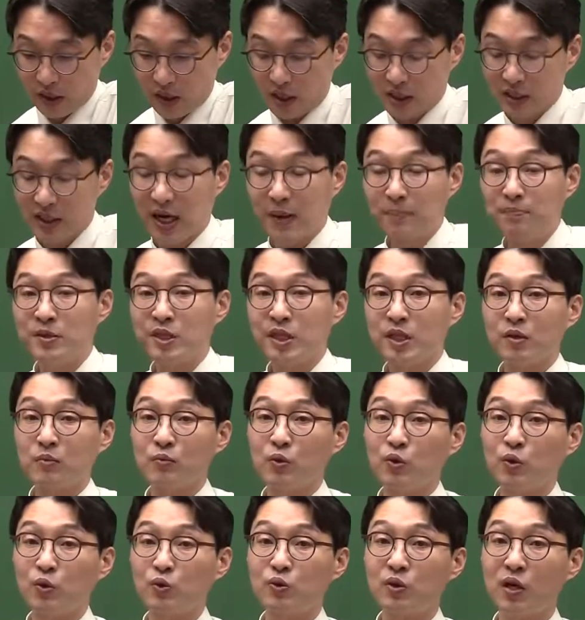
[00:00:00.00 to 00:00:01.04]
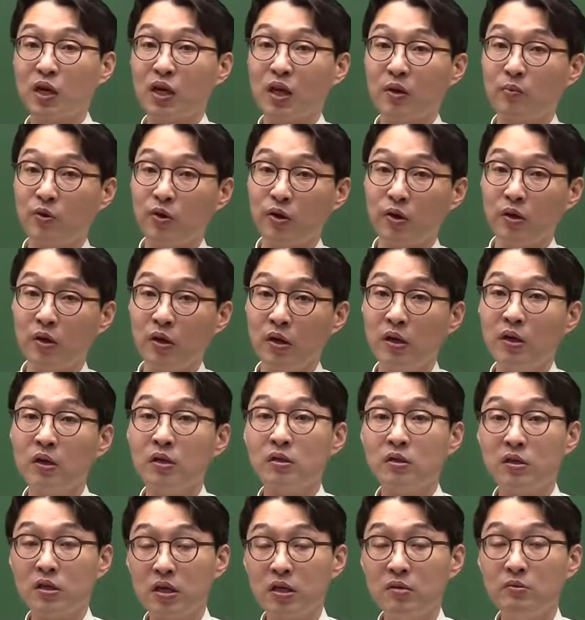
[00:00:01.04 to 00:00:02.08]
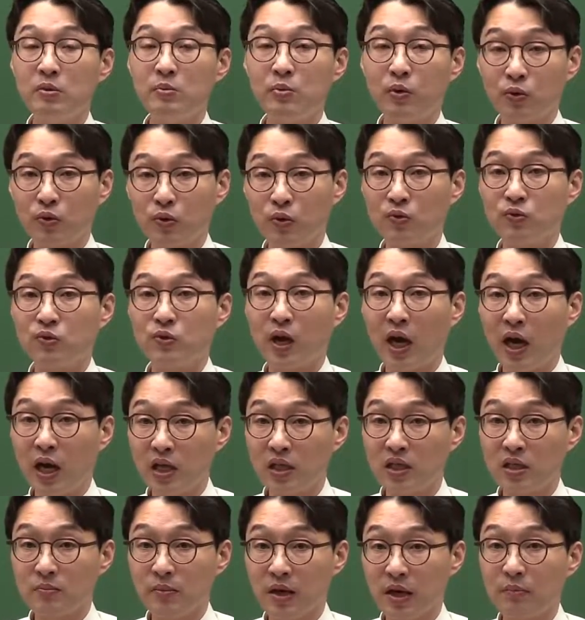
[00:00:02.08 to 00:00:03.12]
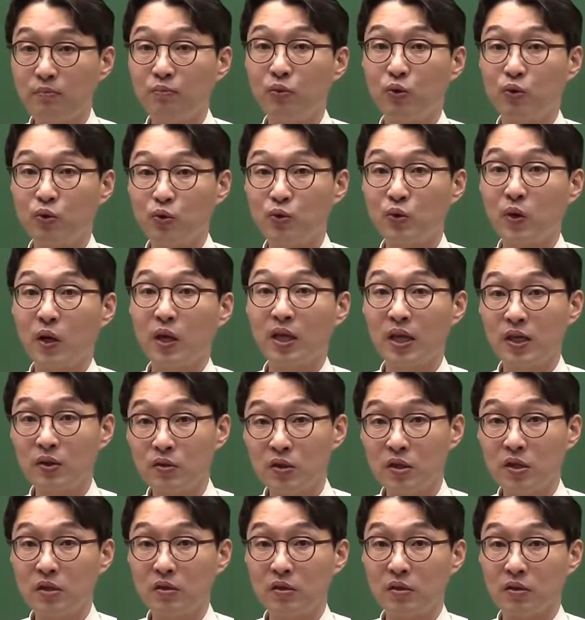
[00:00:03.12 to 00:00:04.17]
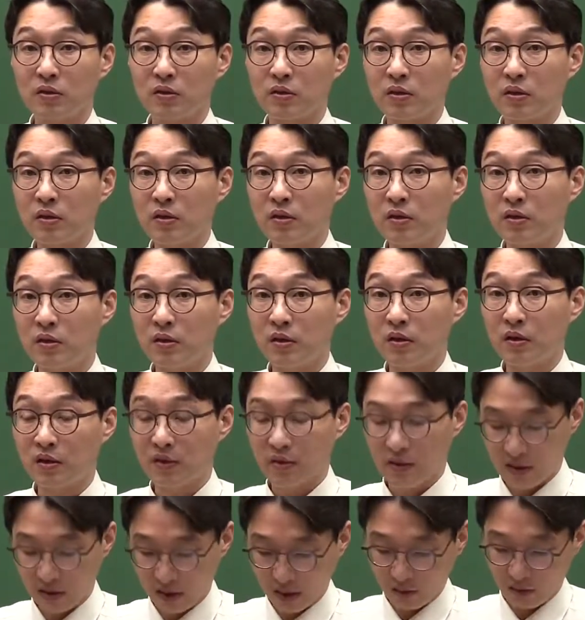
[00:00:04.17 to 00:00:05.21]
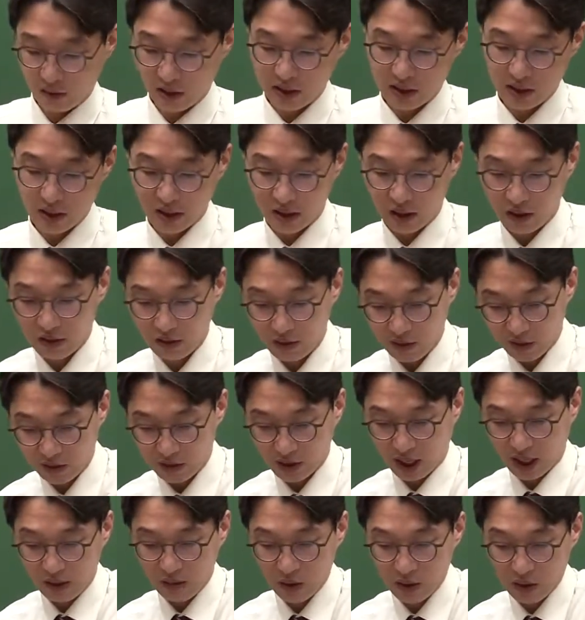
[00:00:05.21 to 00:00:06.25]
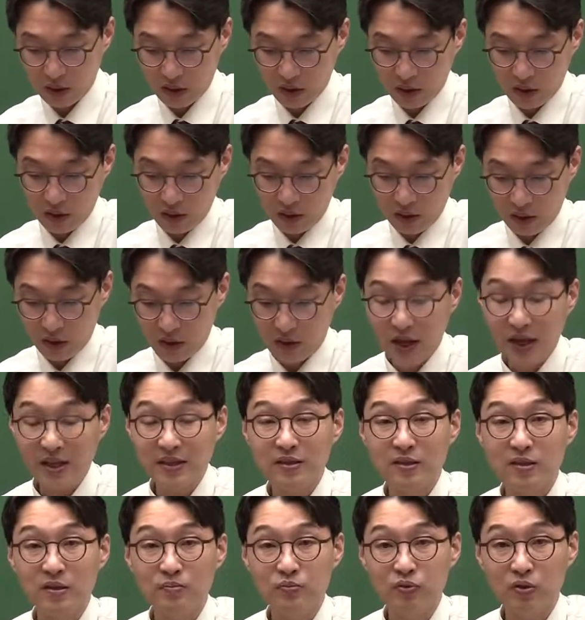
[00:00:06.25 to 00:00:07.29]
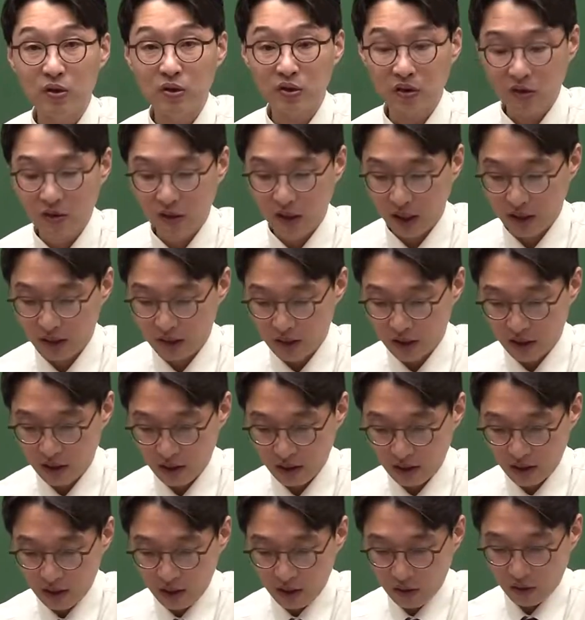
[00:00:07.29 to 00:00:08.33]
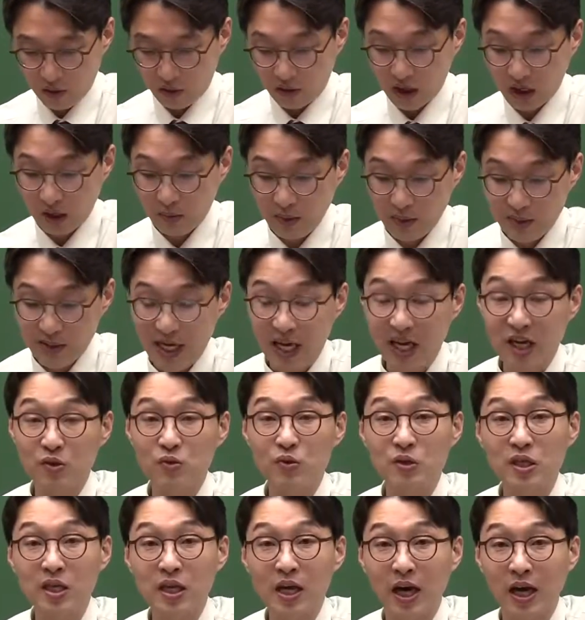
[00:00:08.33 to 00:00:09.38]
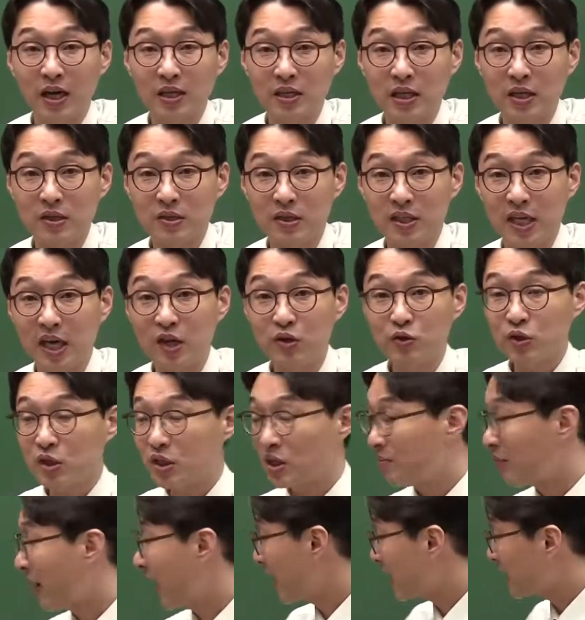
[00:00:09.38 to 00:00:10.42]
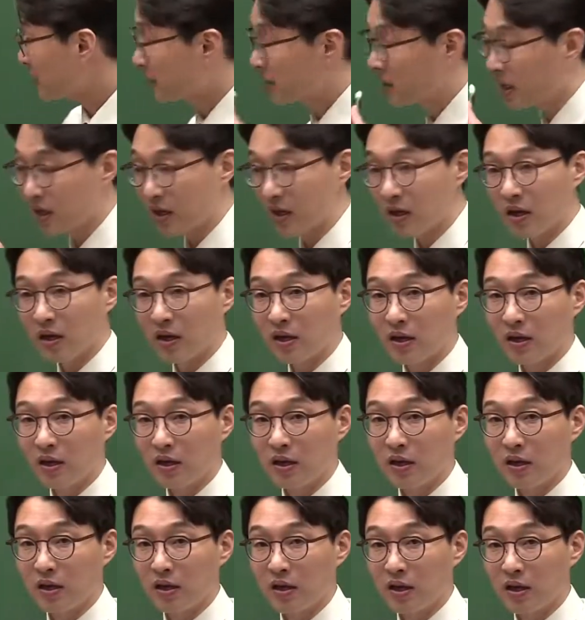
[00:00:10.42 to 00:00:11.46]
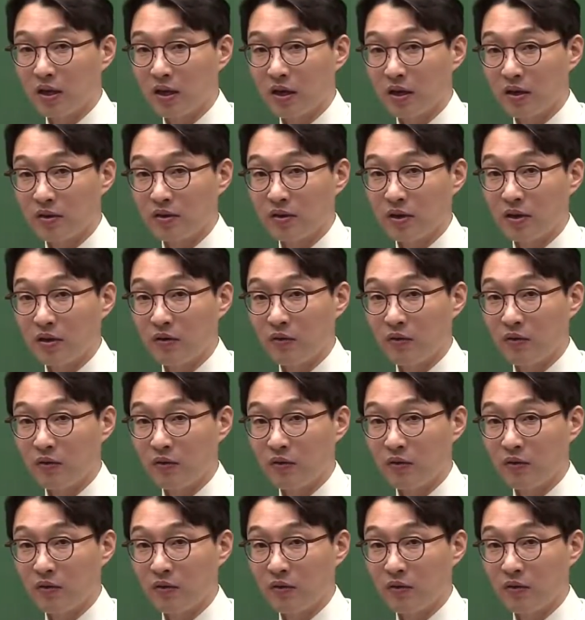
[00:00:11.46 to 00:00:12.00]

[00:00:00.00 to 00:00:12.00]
그러니까 잠재적 보통주란 게 뭐예요? 지금은 보통주가 아니지만 보통주가 될 수 있는 거겠죠? 어, 라고 했잖아요. 거기서 답은 이거 했, 풀었던 것 같은데 동그라미는 자기 주식이 아시겠죠? 자기 주식은 마이너스잖아. 그죠?